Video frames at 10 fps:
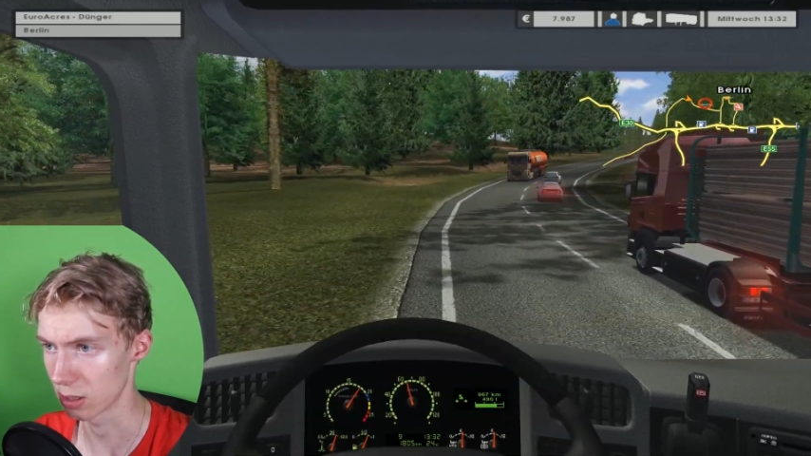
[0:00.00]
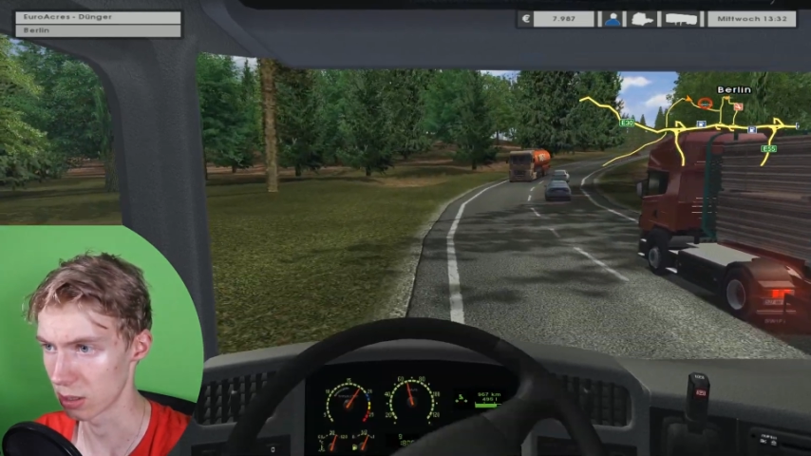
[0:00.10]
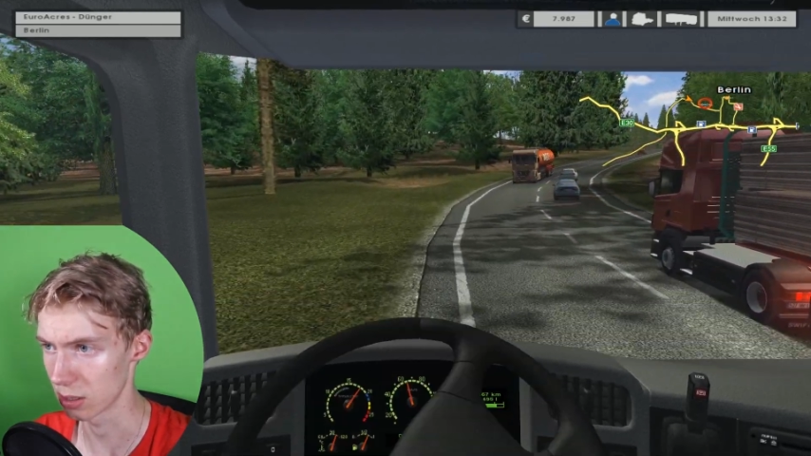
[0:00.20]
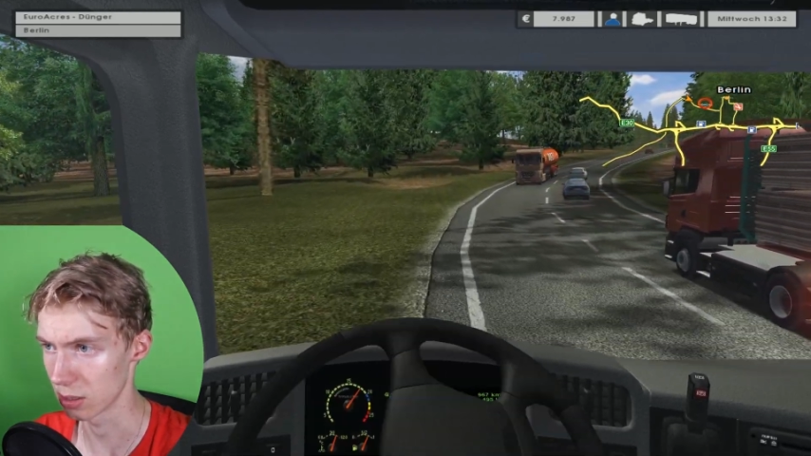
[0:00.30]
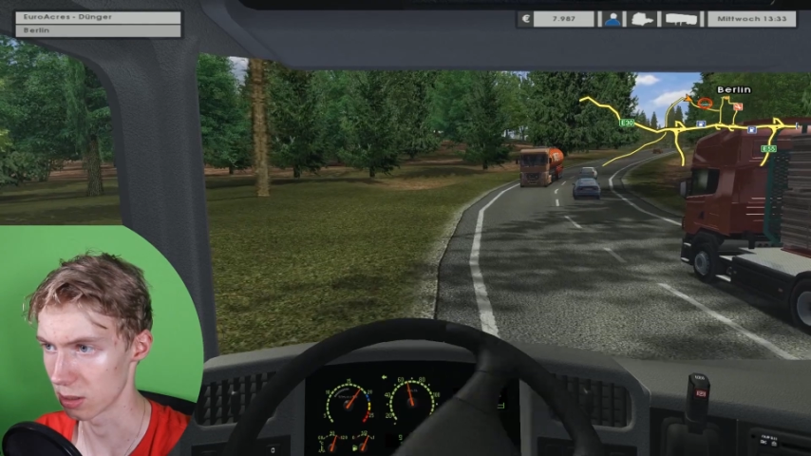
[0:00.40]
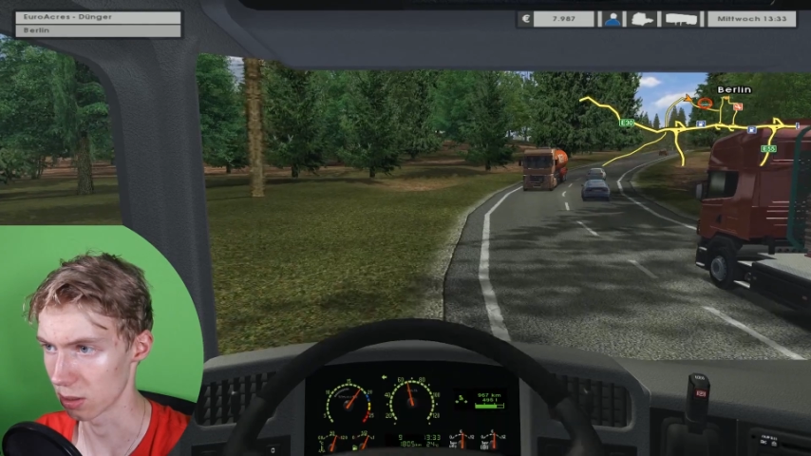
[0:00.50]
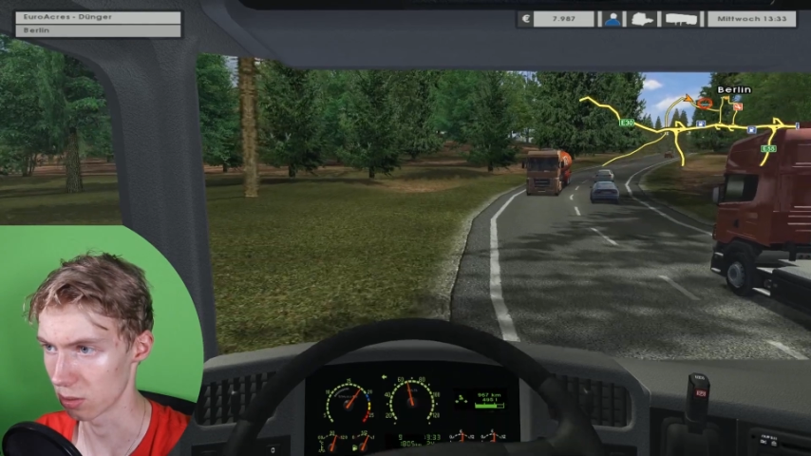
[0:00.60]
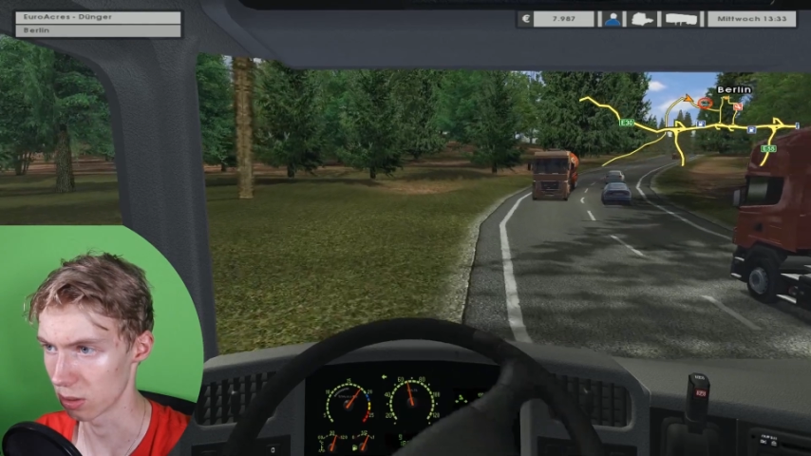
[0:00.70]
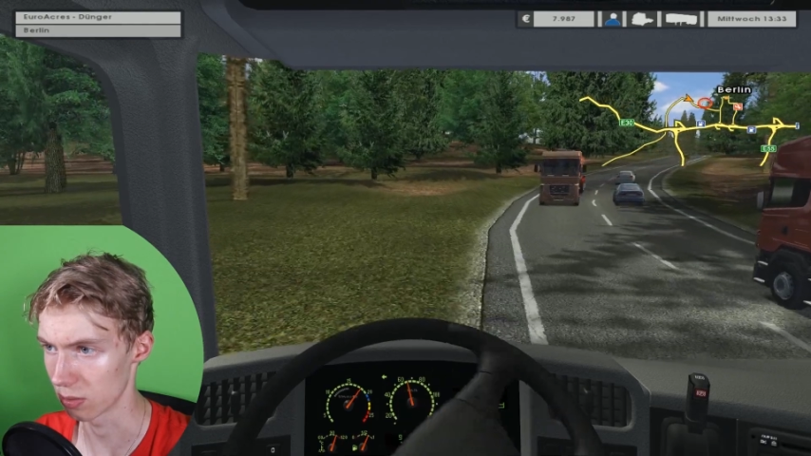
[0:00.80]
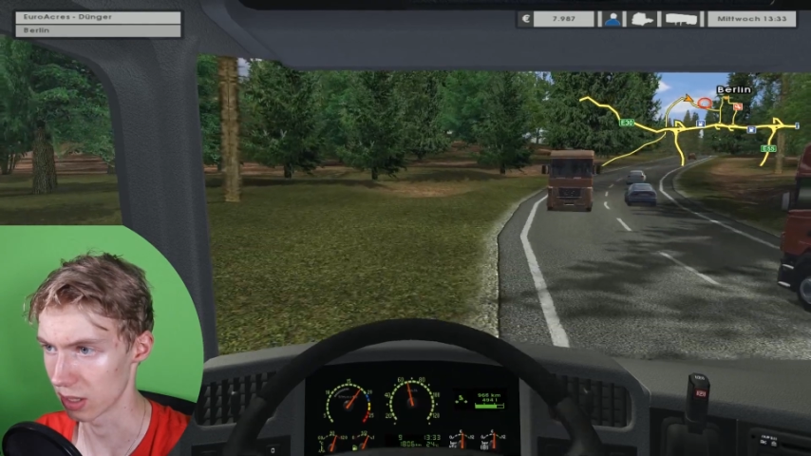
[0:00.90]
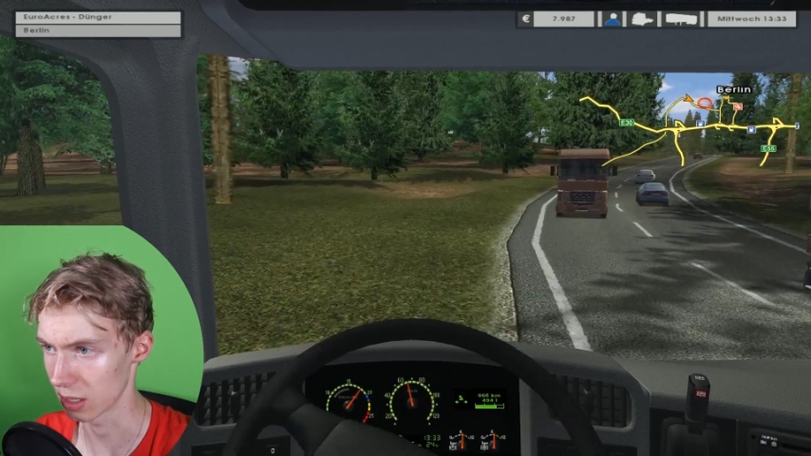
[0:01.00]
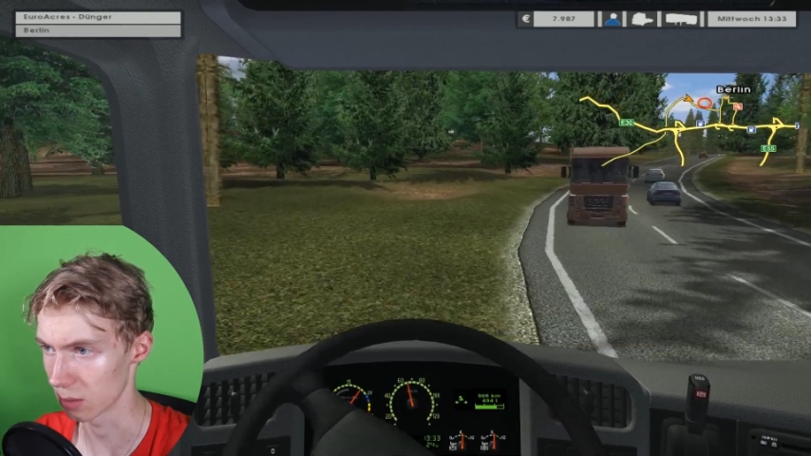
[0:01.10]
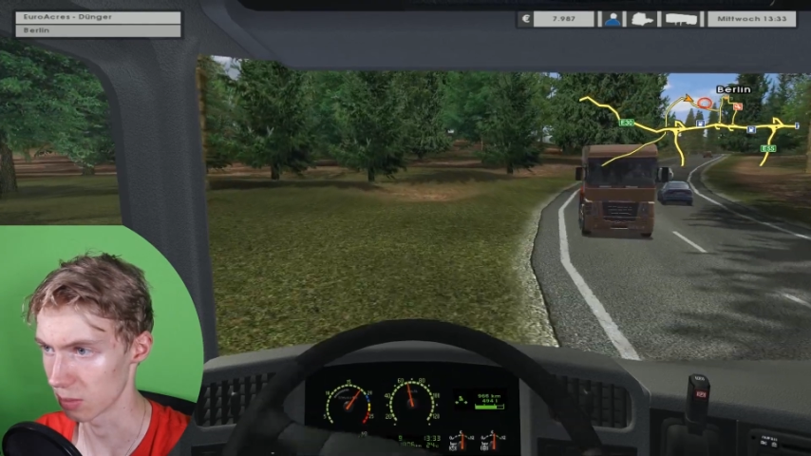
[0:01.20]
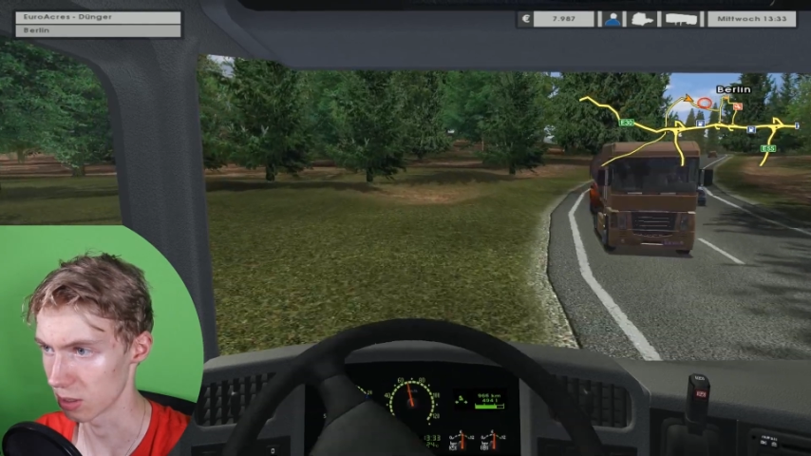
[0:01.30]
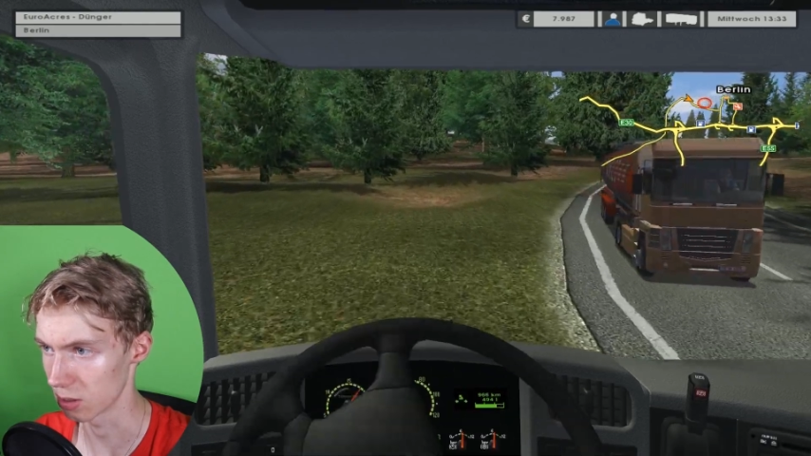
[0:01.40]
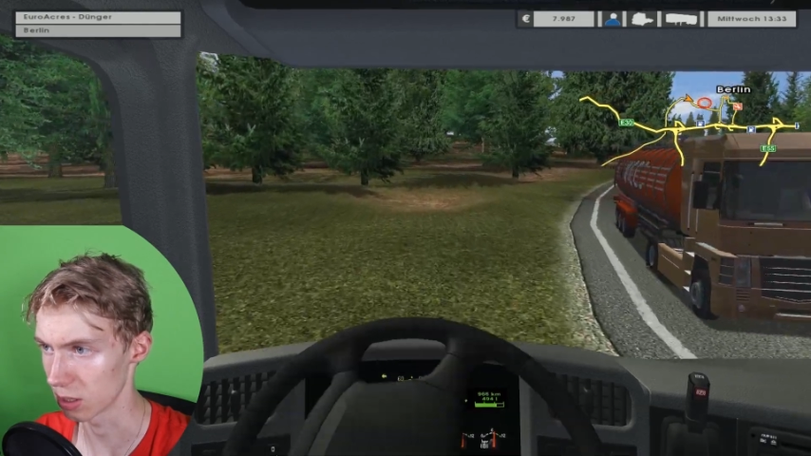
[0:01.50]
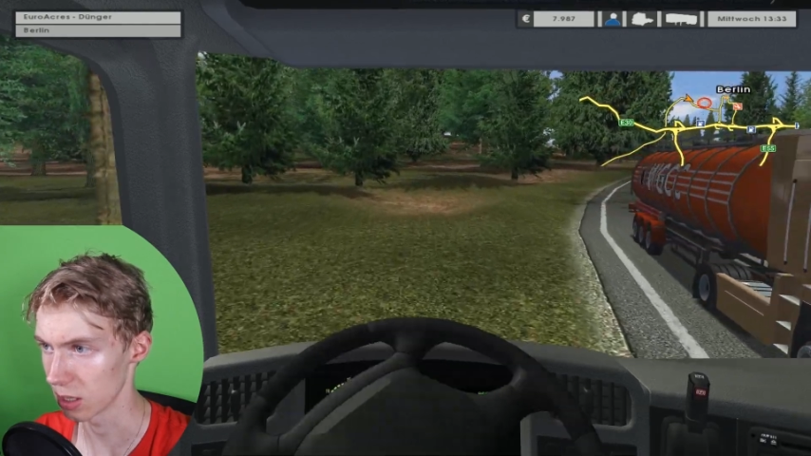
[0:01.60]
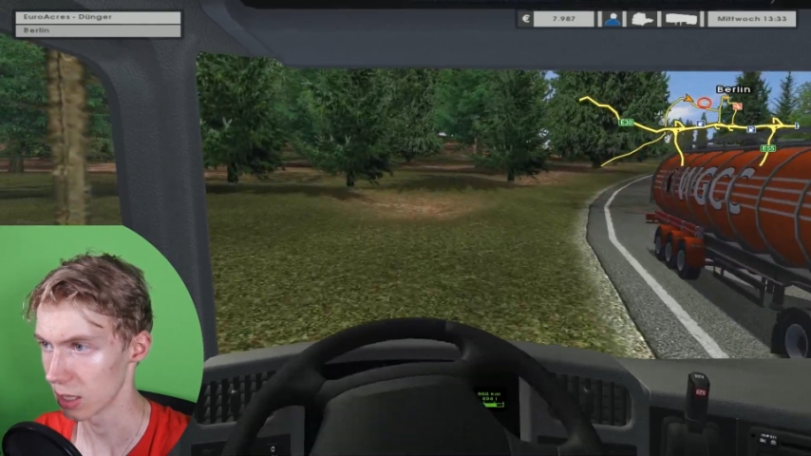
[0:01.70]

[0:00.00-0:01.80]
das jetzt? Ja, gut, dann weiche ich ja ein bisschen aus.